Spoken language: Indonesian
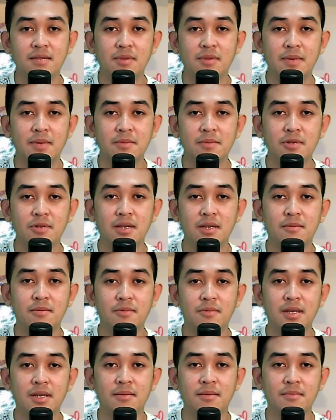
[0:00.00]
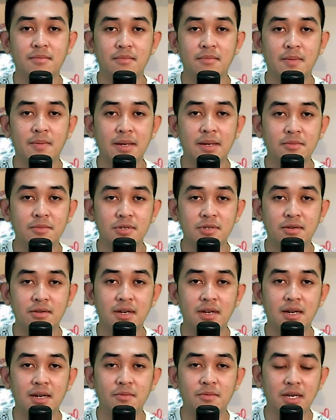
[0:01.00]
Bapak Ibu boleh, Bapak Ibu
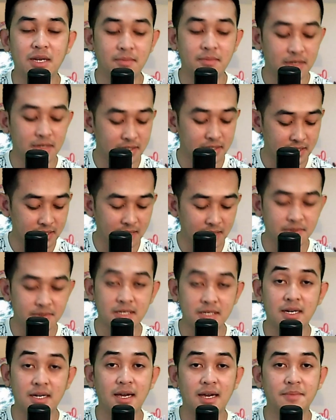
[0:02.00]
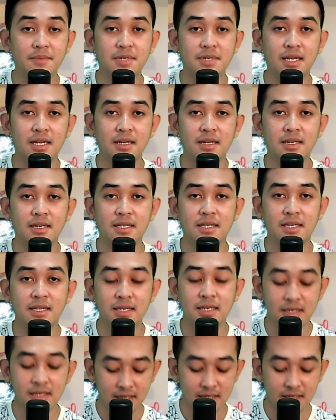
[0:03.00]
Saudara boleh mensubscribe channel ini